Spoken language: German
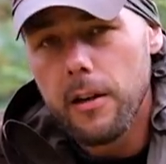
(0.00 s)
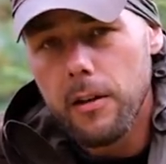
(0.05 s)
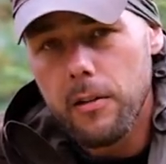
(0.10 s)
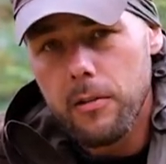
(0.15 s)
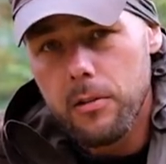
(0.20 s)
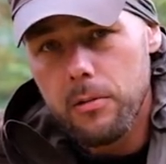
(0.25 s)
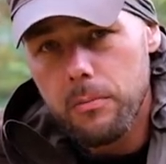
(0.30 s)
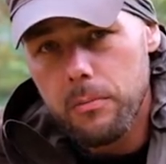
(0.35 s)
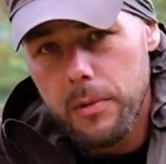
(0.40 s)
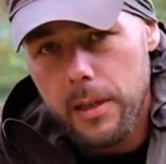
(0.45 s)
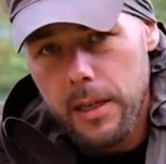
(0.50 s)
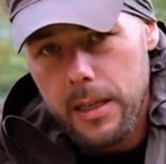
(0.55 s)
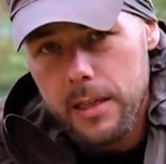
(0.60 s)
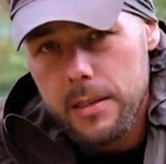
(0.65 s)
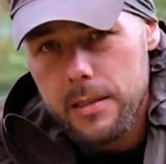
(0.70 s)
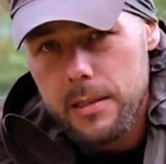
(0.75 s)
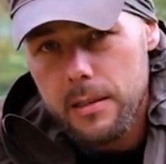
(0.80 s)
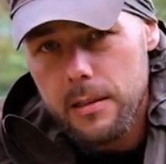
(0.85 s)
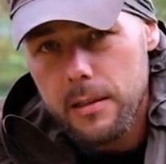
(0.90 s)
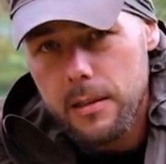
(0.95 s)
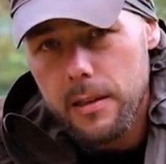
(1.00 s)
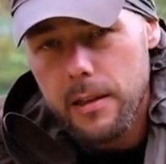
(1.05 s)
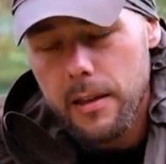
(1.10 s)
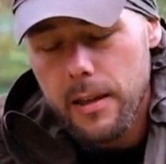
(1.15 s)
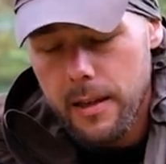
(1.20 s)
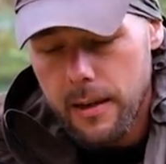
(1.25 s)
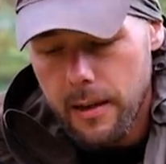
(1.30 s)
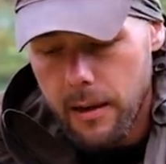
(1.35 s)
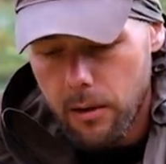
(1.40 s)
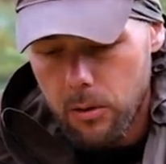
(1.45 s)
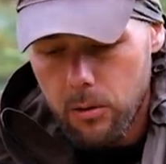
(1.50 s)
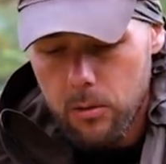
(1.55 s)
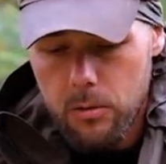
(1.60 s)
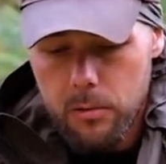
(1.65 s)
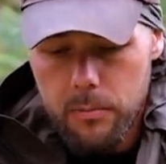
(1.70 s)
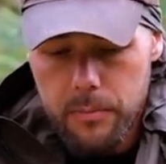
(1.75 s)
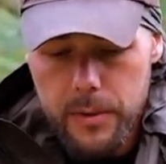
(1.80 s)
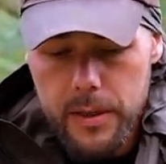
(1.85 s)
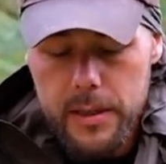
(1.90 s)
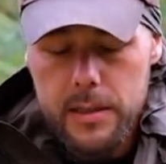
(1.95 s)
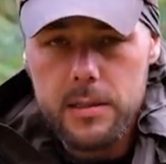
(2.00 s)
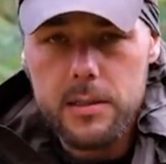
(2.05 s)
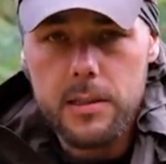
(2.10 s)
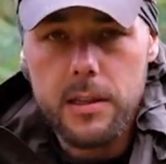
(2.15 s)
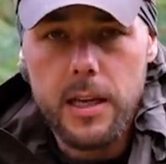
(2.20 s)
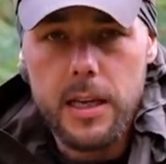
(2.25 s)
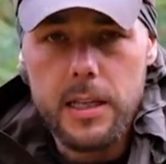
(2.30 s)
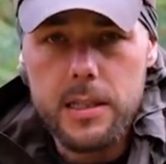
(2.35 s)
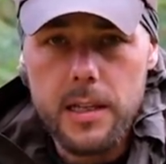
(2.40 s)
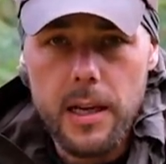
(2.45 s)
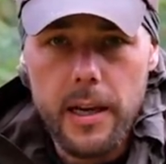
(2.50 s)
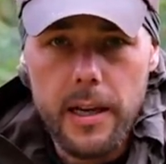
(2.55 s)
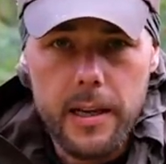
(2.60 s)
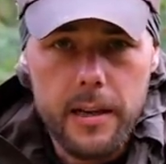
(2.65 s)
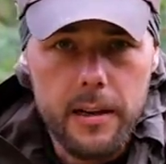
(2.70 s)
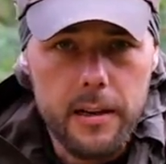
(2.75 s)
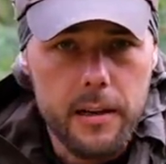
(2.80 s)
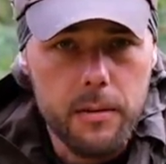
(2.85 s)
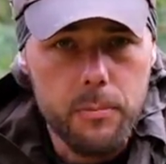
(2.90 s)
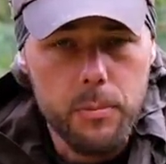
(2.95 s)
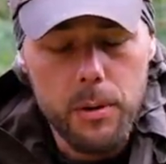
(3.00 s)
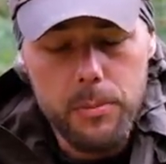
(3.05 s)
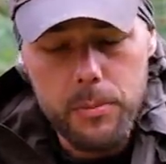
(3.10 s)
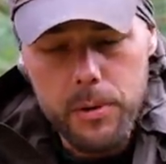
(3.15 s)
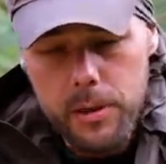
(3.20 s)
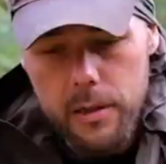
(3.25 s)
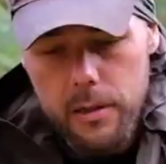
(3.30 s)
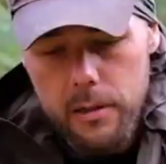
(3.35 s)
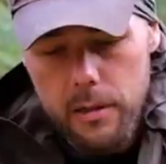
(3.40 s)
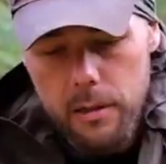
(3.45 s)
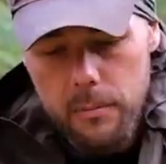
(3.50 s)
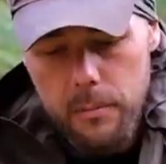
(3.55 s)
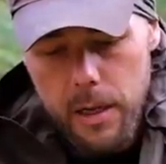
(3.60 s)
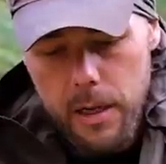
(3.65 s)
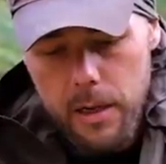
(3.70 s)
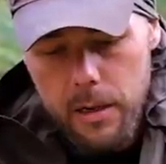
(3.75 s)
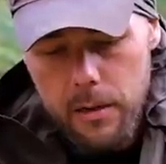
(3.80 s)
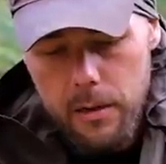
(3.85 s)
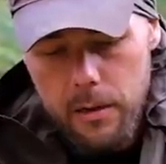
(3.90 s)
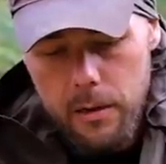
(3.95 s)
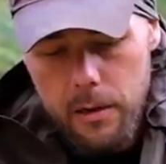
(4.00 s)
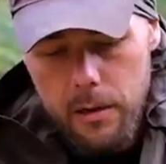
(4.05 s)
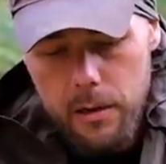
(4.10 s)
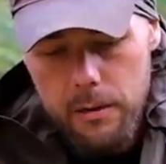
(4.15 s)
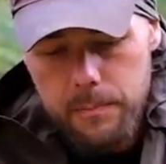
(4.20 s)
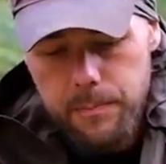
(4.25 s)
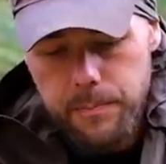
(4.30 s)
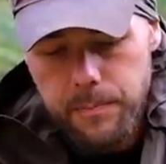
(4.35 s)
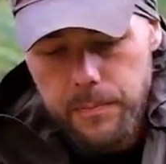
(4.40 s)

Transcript: Und um das, genau um das geht es eigentlich bei mir in meinem Kanal.